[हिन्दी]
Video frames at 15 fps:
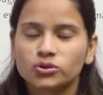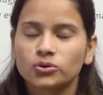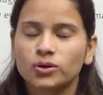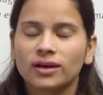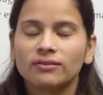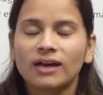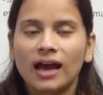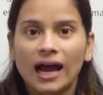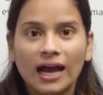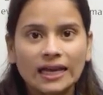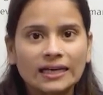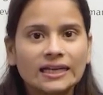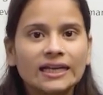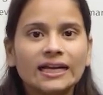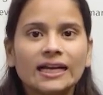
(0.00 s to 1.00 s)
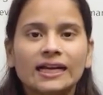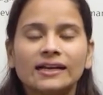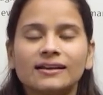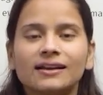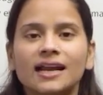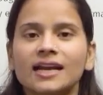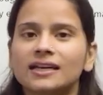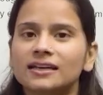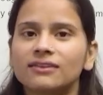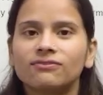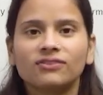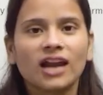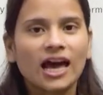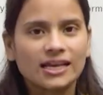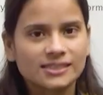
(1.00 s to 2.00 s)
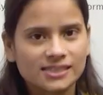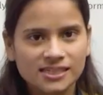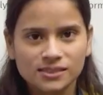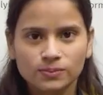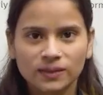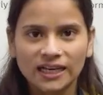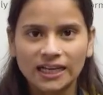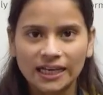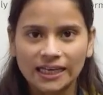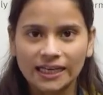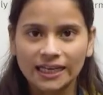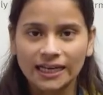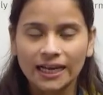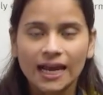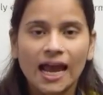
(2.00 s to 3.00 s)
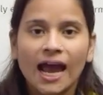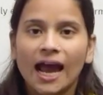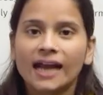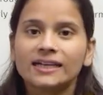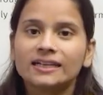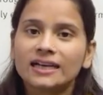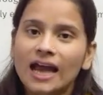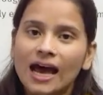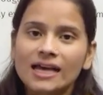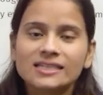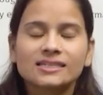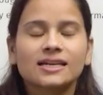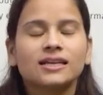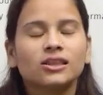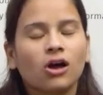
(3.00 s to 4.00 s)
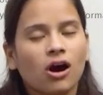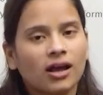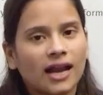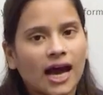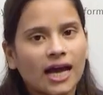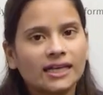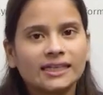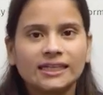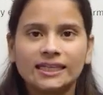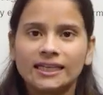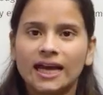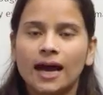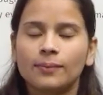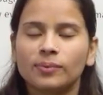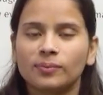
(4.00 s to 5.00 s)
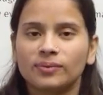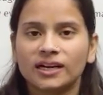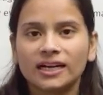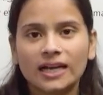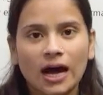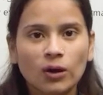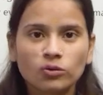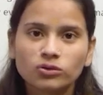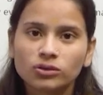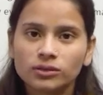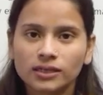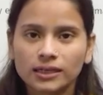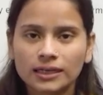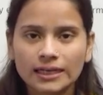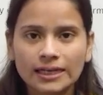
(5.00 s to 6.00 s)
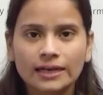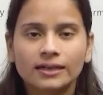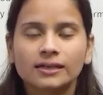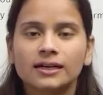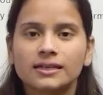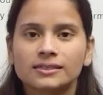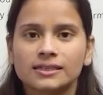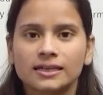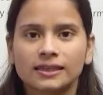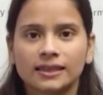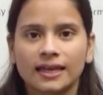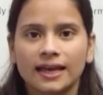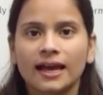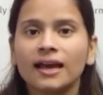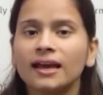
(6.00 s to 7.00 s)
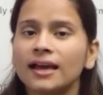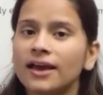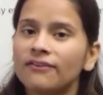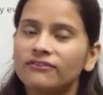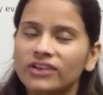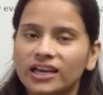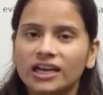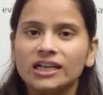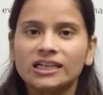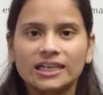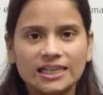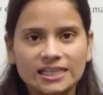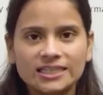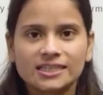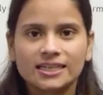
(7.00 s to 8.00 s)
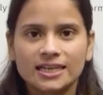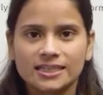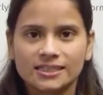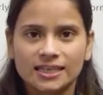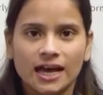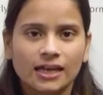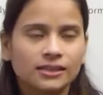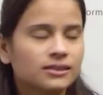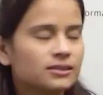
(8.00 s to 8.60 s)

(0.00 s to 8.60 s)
है हाईली इंटरेक्टिव क्लासेस मिलेंगी एंड क्लास के दौरान ही आप अपने डाउट क्लियर कर सकते हैं फैकल्टीज के साथ